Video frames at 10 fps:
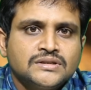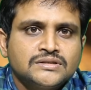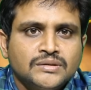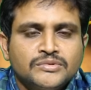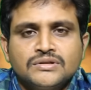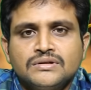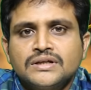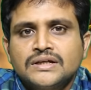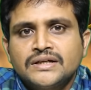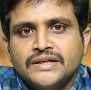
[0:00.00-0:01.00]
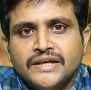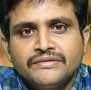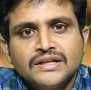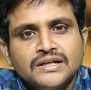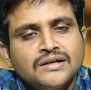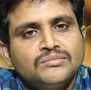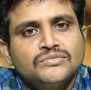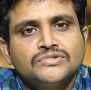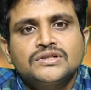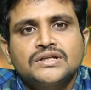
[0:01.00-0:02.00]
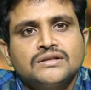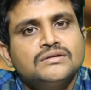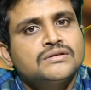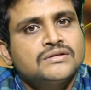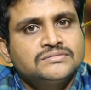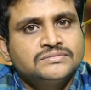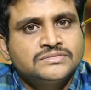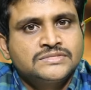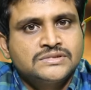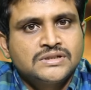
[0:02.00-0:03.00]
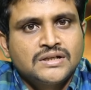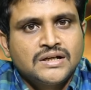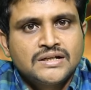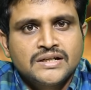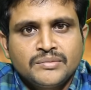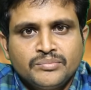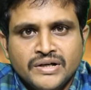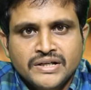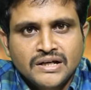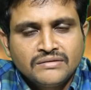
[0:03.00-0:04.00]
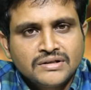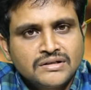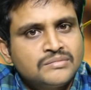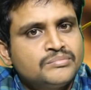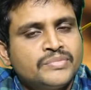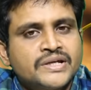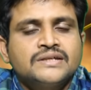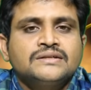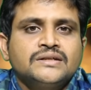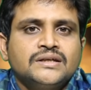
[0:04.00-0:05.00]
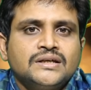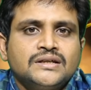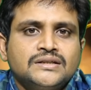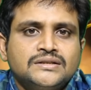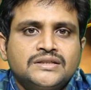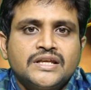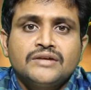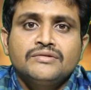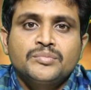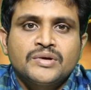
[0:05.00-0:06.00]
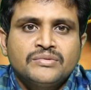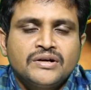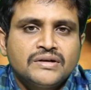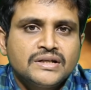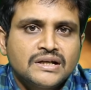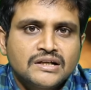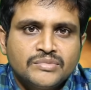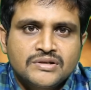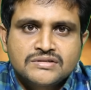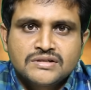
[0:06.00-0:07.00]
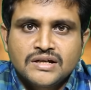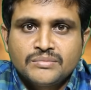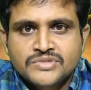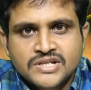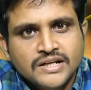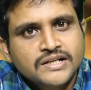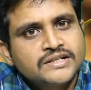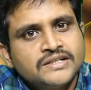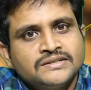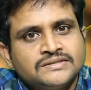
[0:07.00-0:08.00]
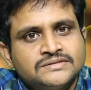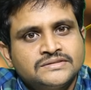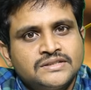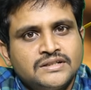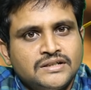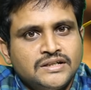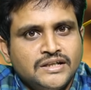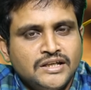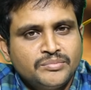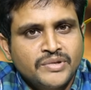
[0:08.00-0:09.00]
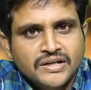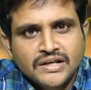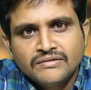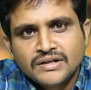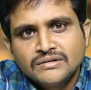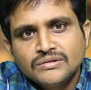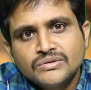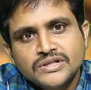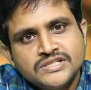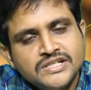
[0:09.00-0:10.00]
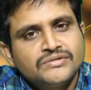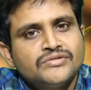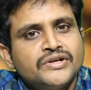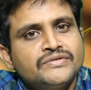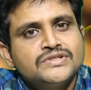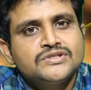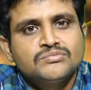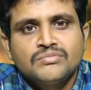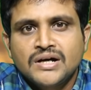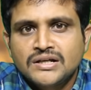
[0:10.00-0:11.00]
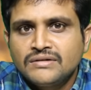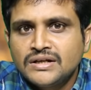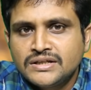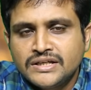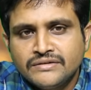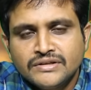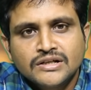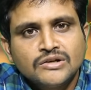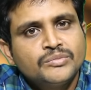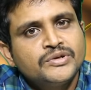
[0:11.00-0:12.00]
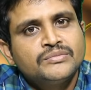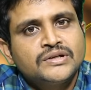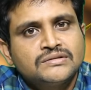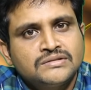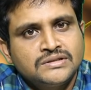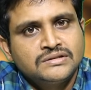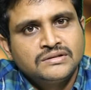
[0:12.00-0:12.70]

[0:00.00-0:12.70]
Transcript: సమతుల్యంగా ఏ విధంగా ముందుకు కదులుతున్నాం అంటే పర్యావరణంపై తీవ్ర ప్రభావాన్ని కనపరుస్తున్న అంశాలేంటి ఈ పర్యావరణంలోని జీవ వైవిధ్యం మానవాళికి ఏ విధంగా ఉపయోగపడుతుంది